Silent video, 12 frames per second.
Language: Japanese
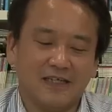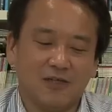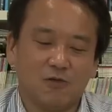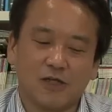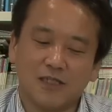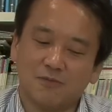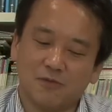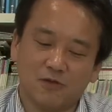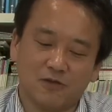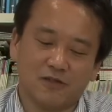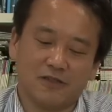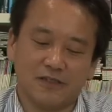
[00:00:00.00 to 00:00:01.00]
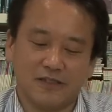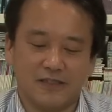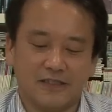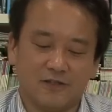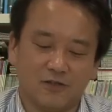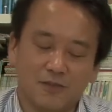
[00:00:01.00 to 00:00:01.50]
他にも
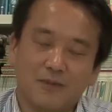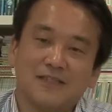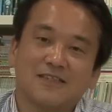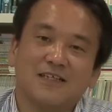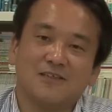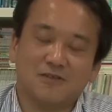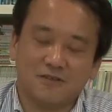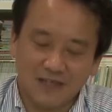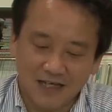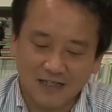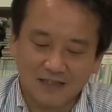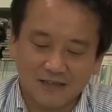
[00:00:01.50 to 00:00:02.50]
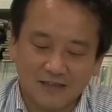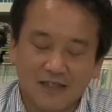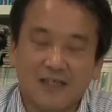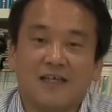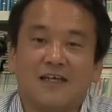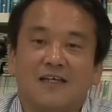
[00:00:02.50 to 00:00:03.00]
米林監督や、
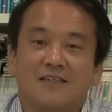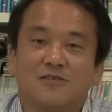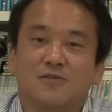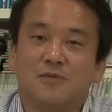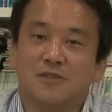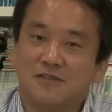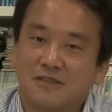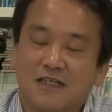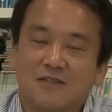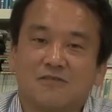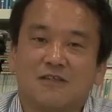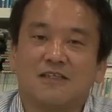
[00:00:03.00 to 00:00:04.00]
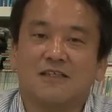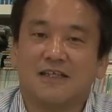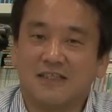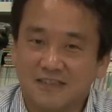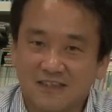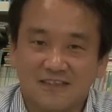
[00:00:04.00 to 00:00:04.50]
その美術監督だった
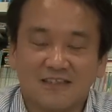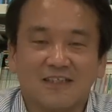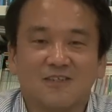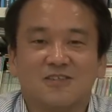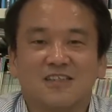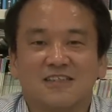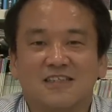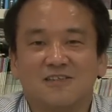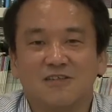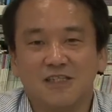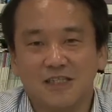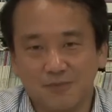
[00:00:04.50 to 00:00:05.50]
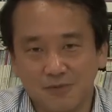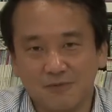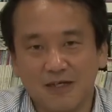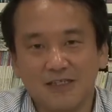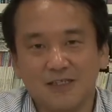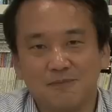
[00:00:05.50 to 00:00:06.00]
竹重さんや吉田さんのインタビュー
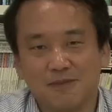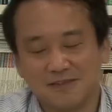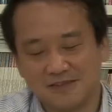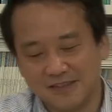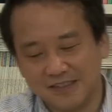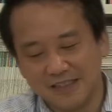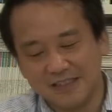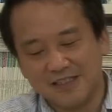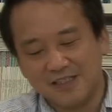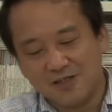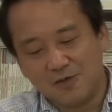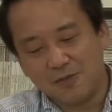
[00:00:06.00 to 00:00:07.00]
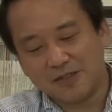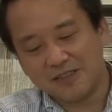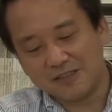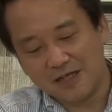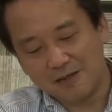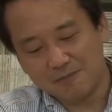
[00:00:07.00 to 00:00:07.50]
も入ってますし、おまけ
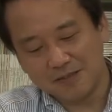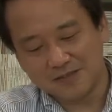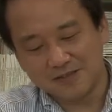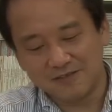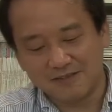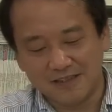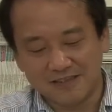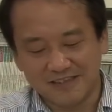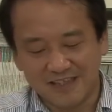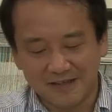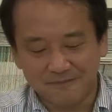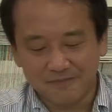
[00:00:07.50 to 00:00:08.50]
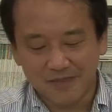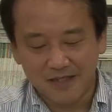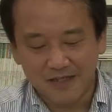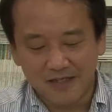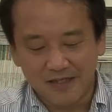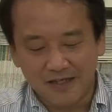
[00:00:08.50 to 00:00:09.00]
に巻末にはですね「
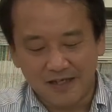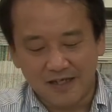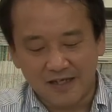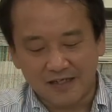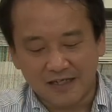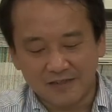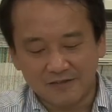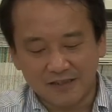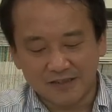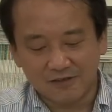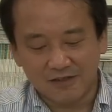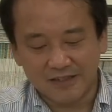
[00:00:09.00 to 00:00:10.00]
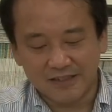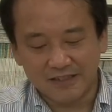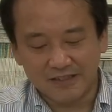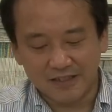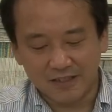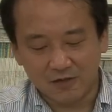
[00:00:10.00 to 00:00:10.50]
仮暮らしの
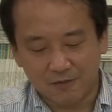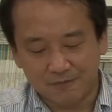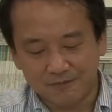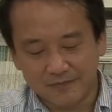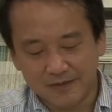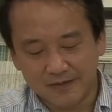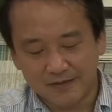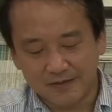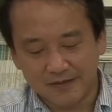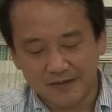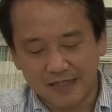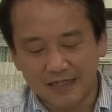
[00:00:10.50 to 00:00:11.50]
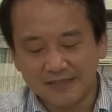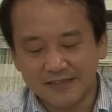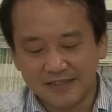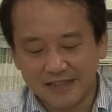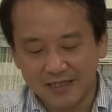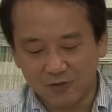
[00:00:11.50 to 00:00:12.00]
アリエッティ」の完
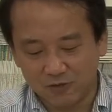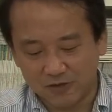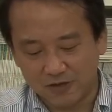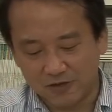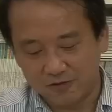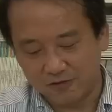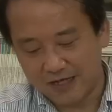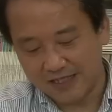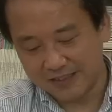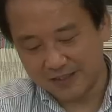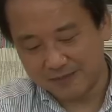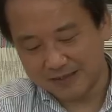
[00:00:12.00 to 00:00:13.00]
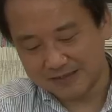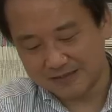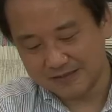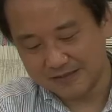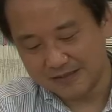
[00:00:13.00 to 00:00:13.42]
成台本というのが入っています。